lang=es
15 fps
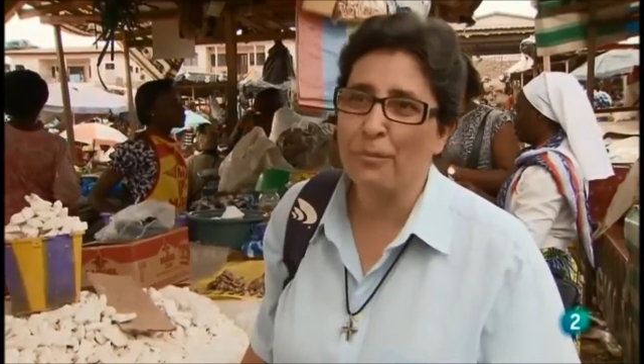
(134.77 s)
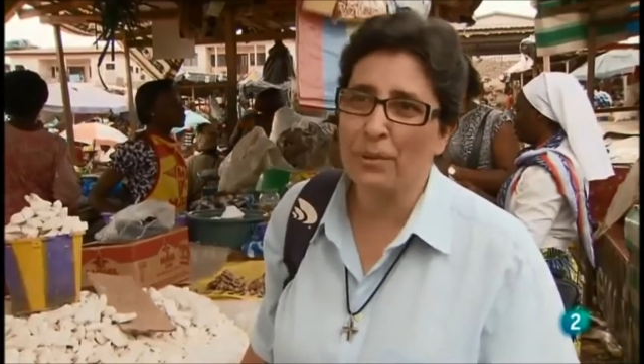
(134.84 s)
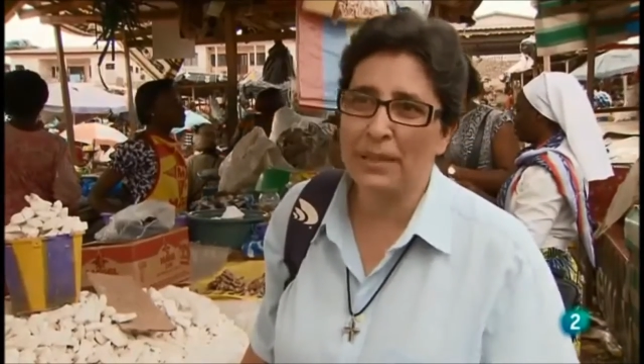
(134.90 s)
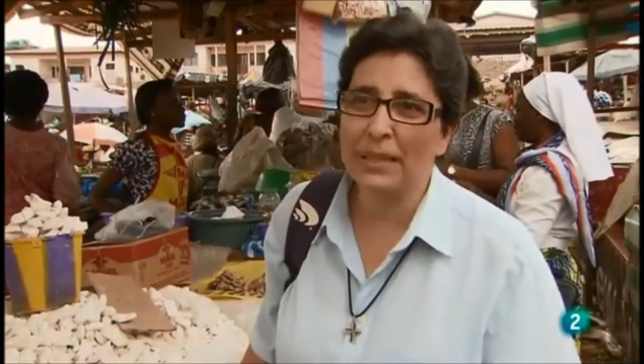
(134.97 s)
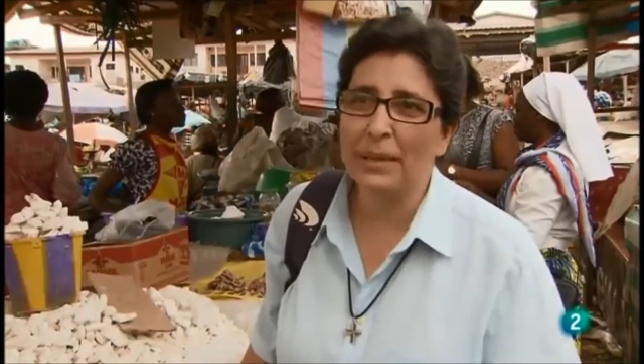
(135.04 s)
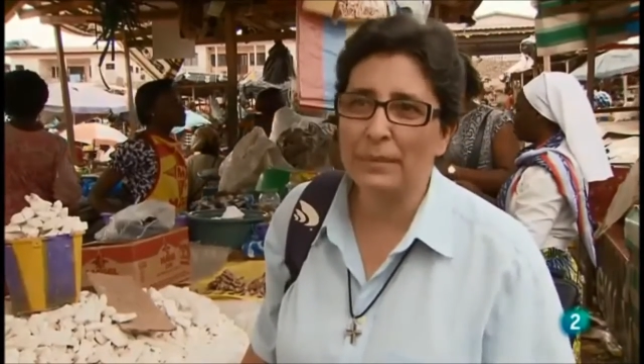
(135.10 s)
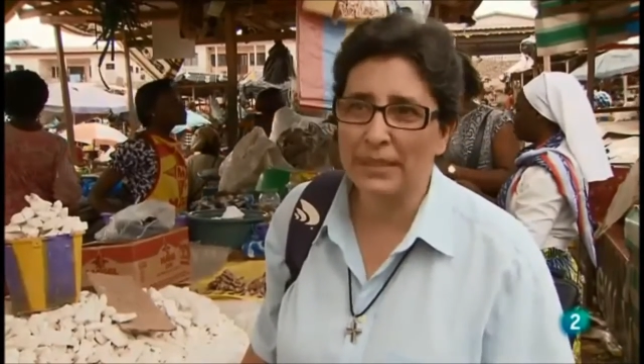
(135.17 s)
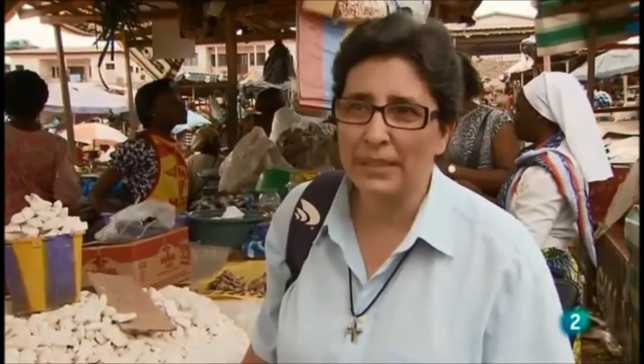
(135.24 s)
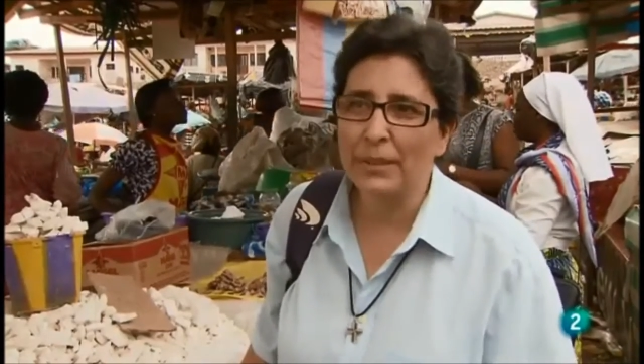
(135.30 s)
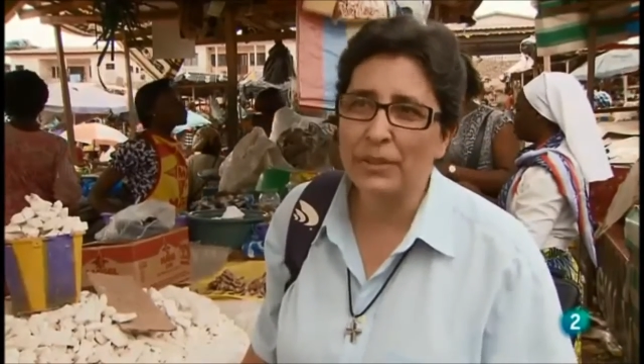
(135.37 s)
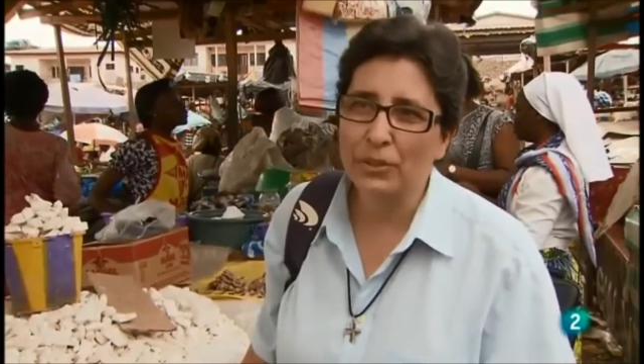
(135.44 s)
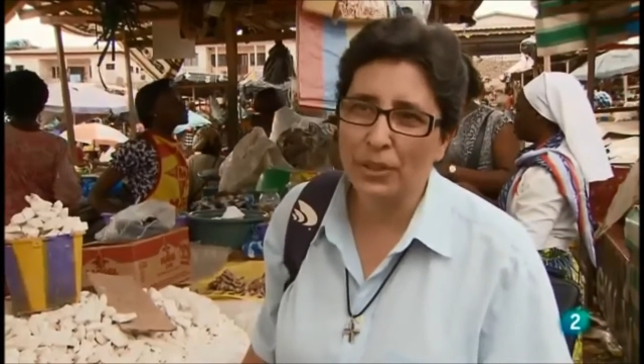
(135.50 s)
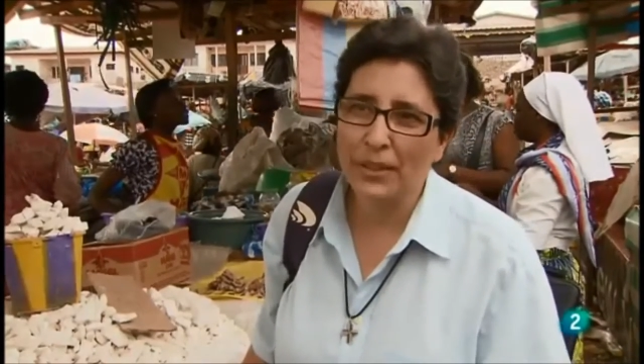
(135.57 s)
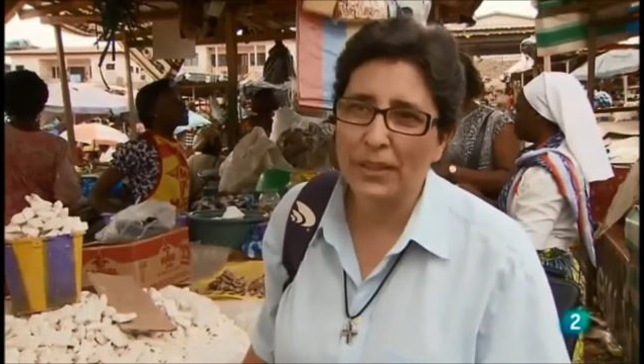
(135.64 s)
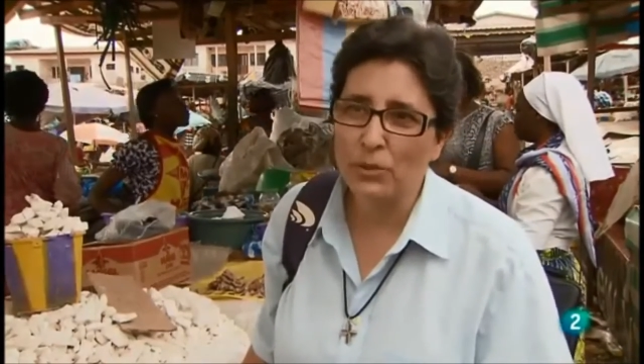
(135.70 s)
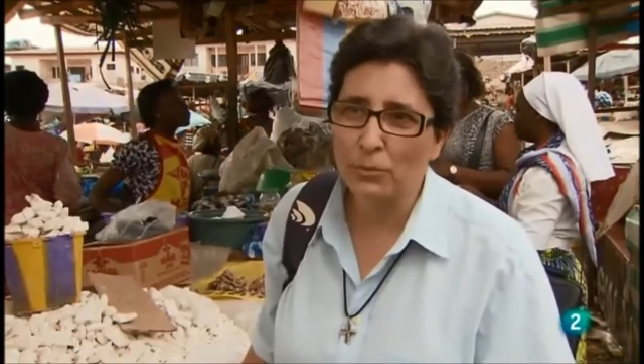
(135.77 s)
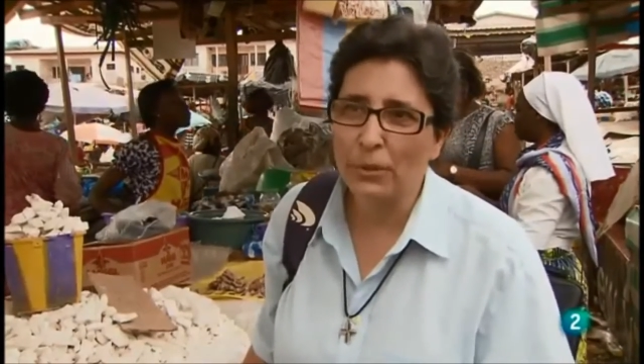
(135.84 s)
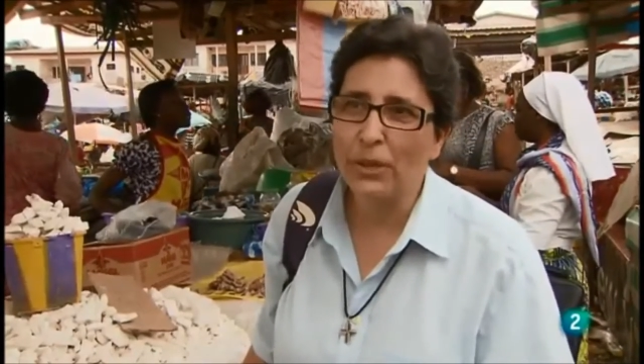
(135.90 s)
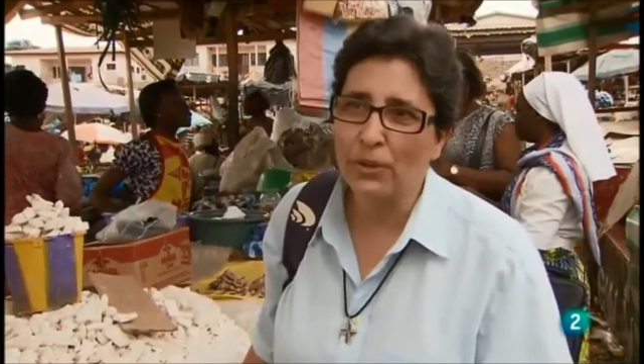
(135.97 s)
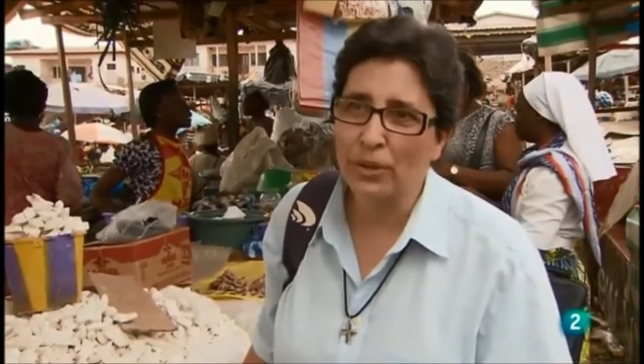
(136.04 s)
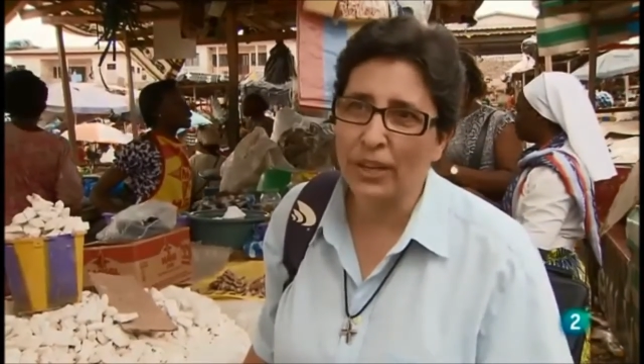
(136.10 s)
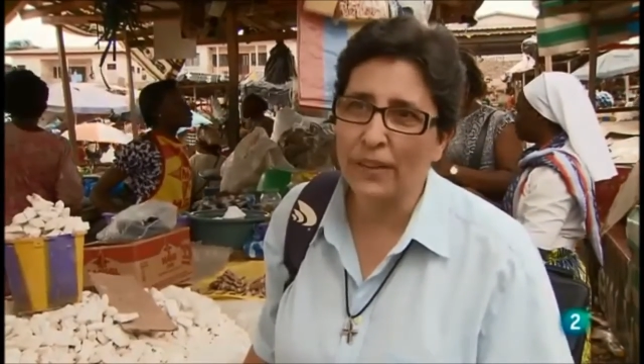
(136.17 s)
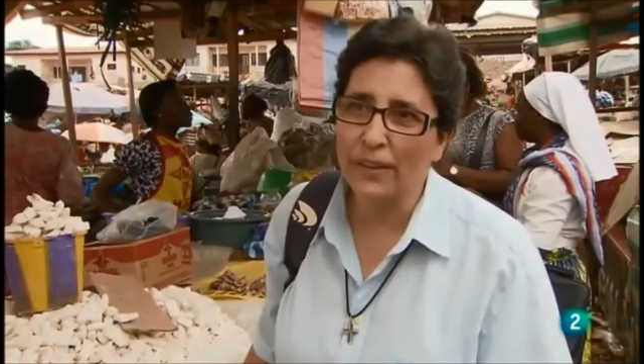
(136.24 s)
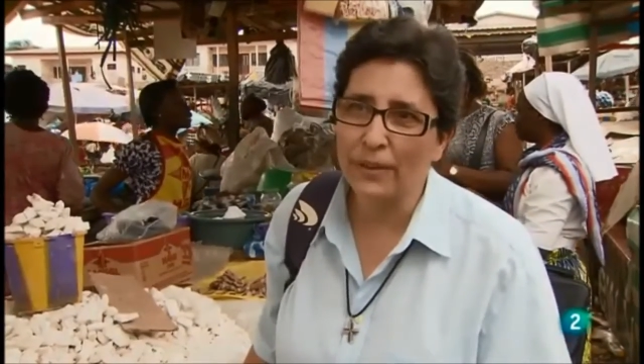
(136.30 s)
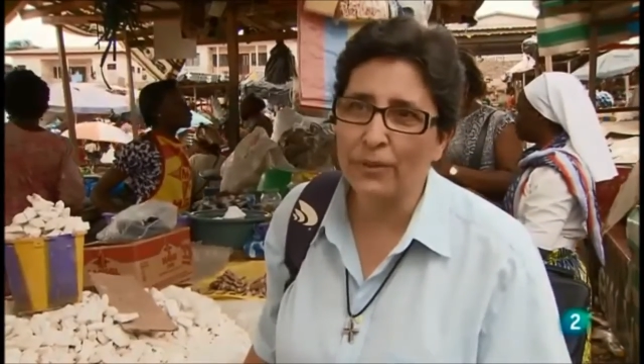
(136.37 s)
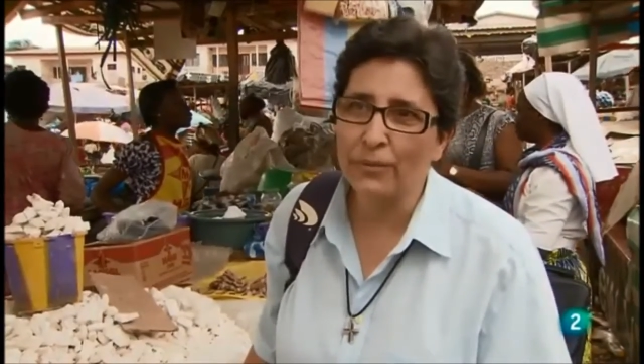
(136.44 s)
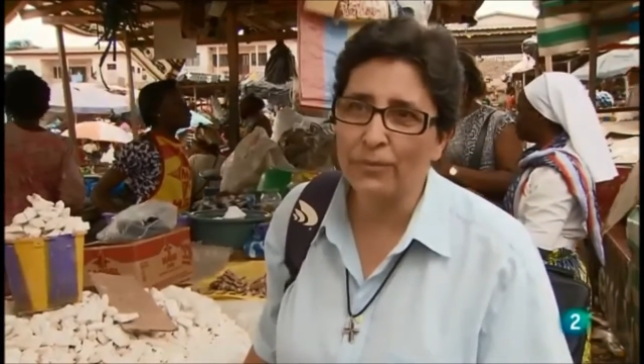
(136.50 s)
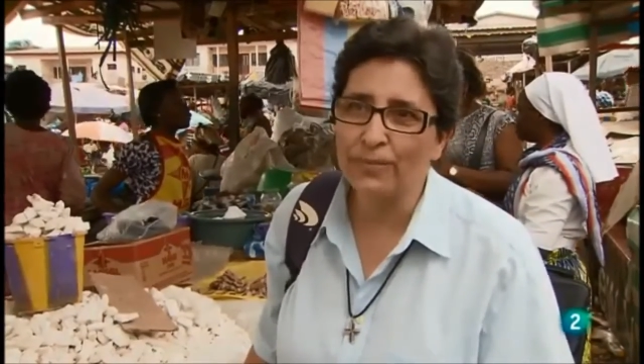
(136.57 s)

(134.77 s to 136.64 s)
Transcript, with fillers: completamente cuando les das un microcrédito.